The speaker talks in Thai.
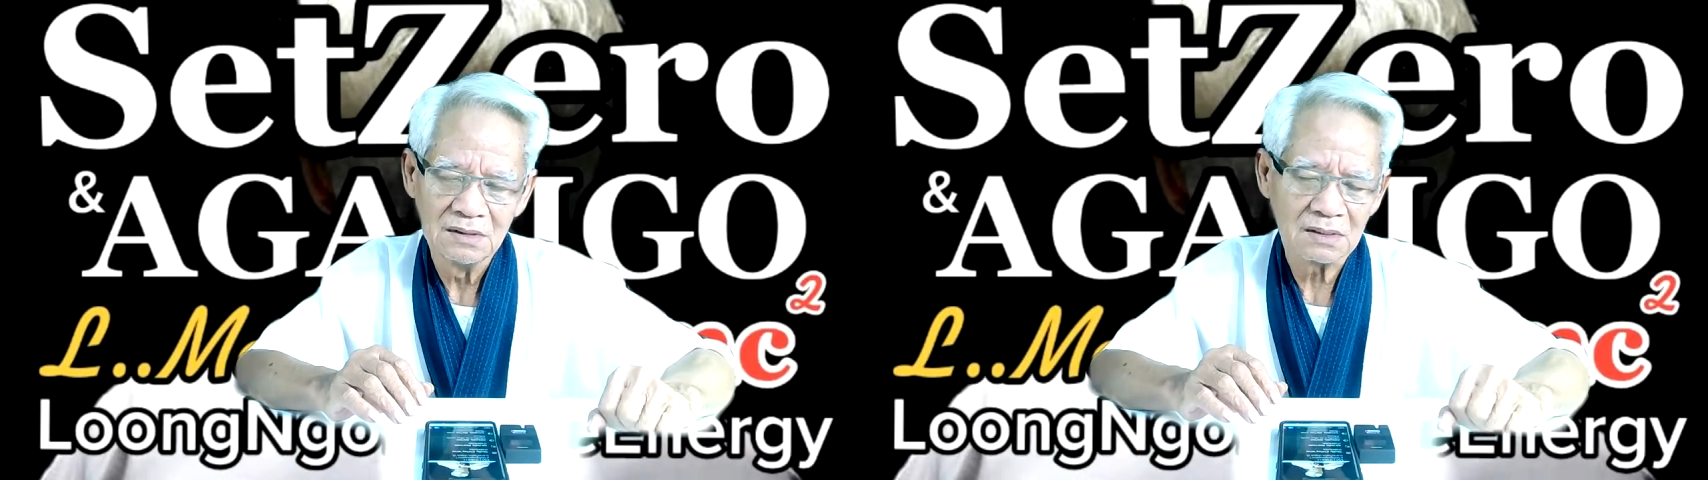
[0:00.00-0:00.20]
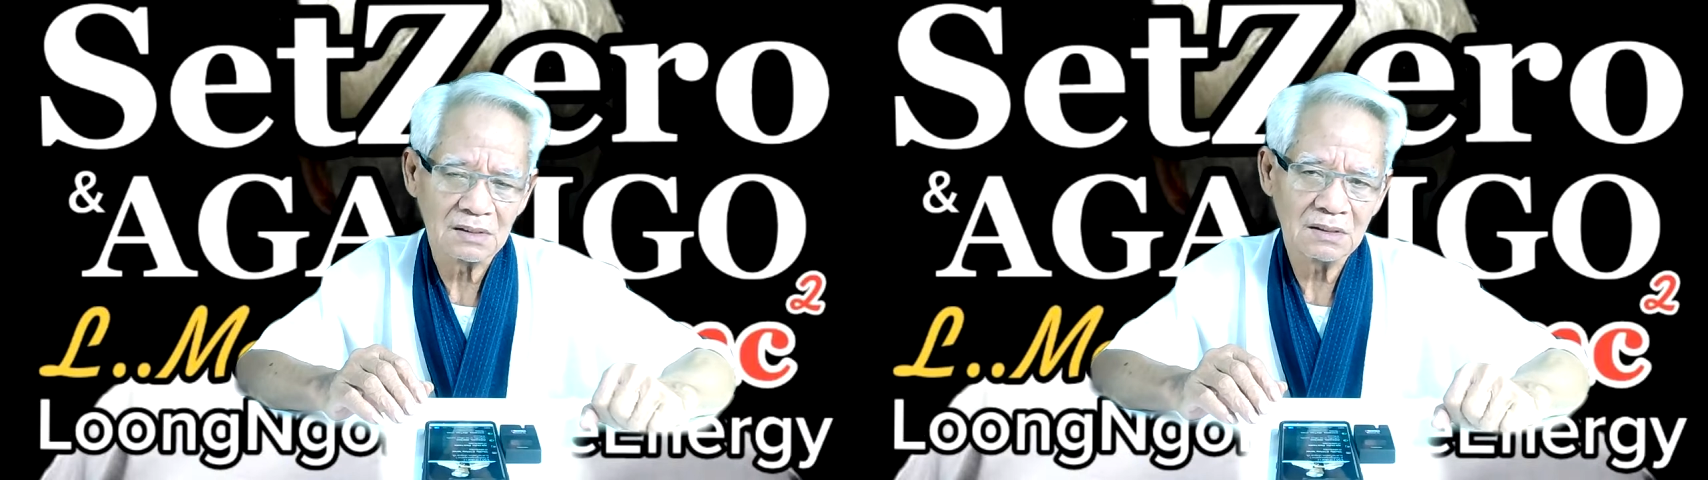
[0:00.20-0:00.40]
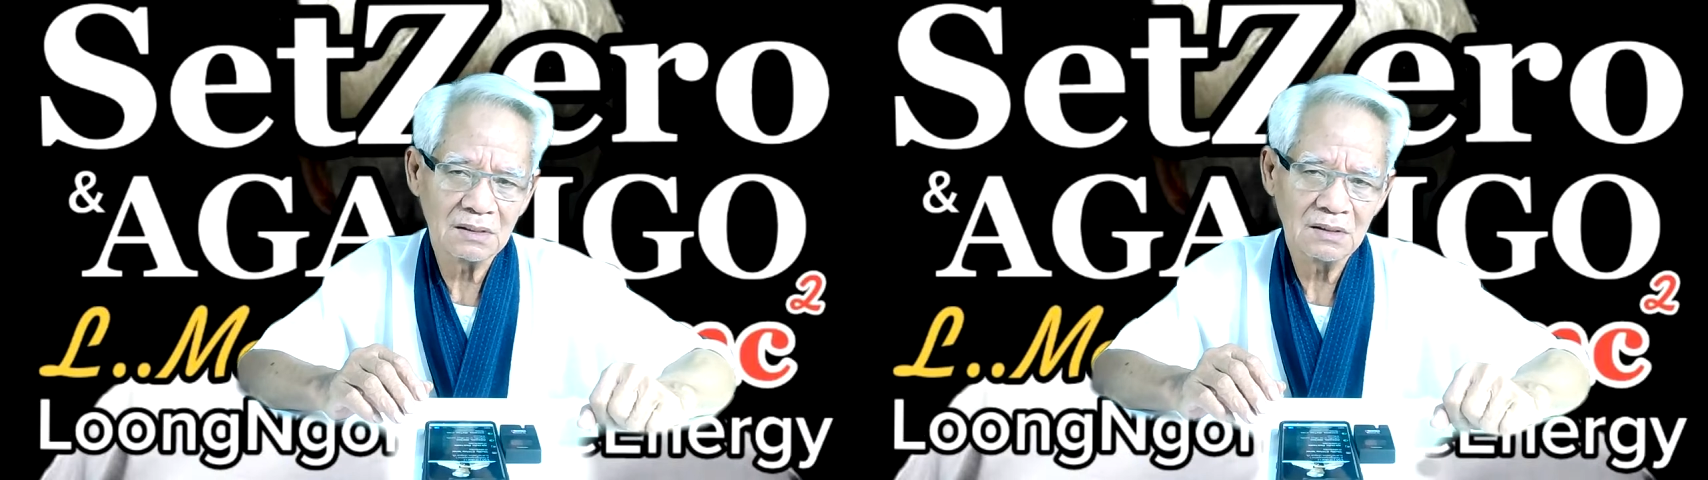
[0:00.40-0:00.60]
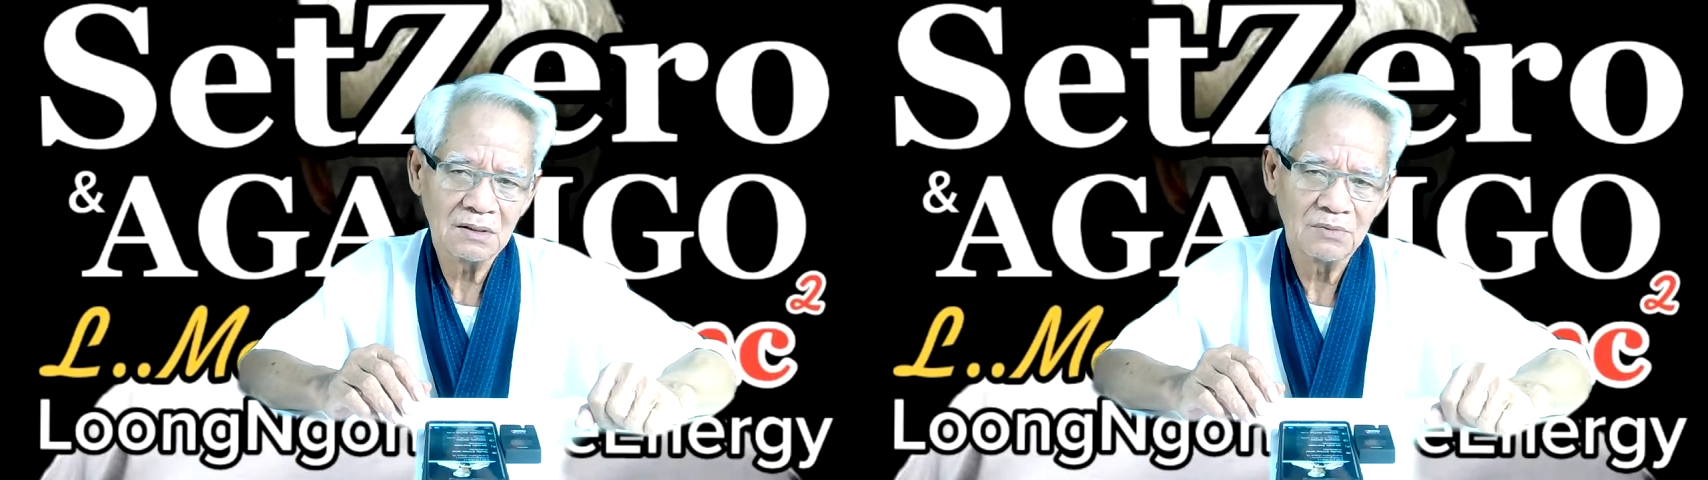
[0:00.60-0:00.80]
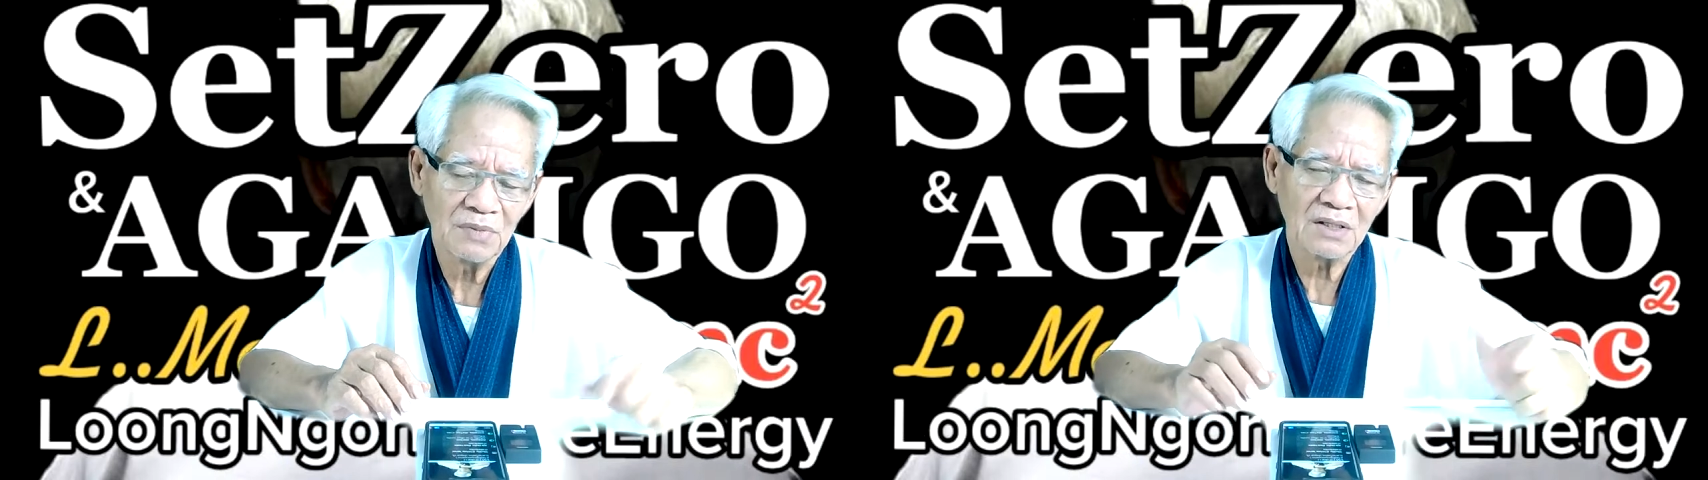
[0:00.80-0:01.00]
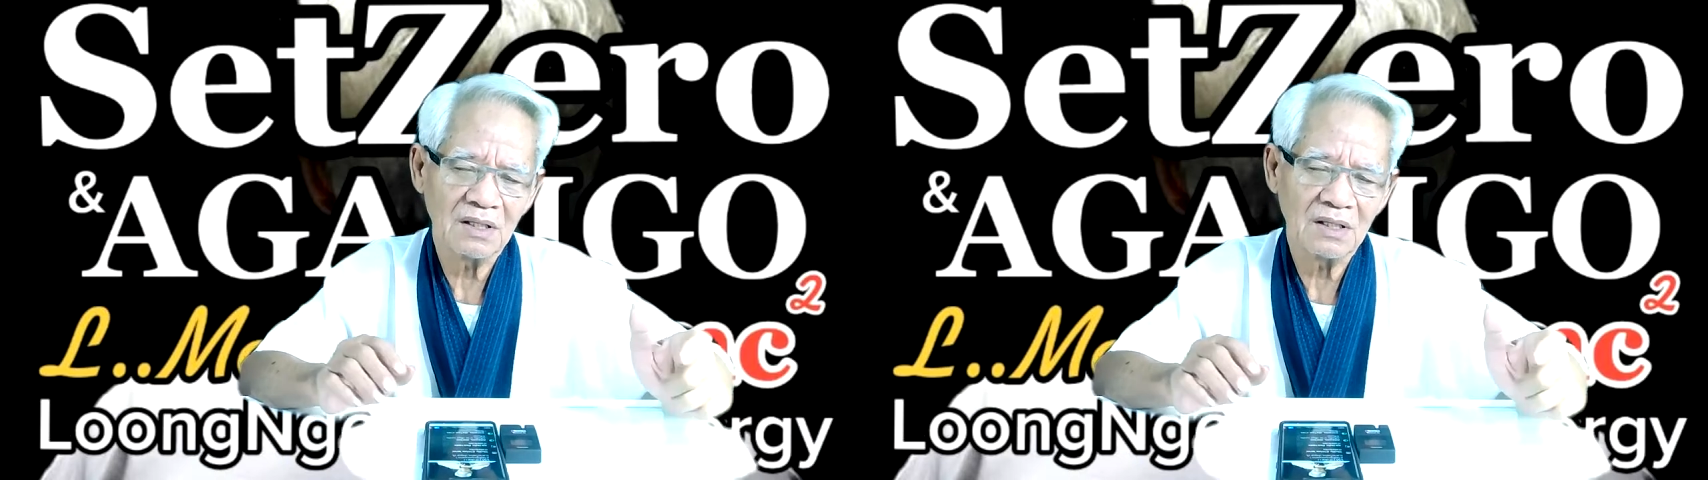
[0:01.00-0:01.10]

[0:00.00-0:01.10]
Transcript: หรือบาง